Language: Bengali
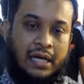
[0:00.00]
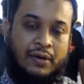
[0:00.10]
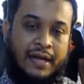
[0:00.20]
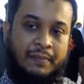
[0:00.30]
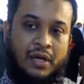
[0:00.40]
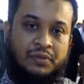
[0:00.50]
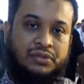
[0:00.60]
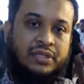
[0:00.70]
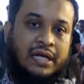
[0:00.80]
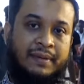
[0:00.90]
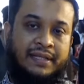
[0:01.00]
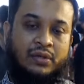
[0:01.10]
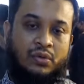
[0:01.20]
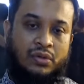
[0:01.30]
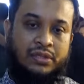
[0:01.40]
এখন আমরা অবশ্যই আমাদের
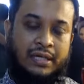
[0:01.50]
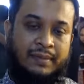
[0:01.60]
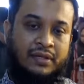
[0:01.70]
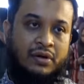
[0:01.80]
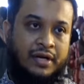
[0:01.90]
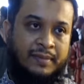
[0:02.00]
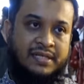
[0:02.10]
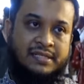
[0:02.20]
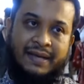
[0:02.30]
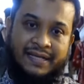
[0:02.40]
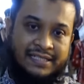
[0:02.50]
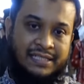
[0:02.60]
গোল্ড আমাদের অর্নামেন্টস বাইরে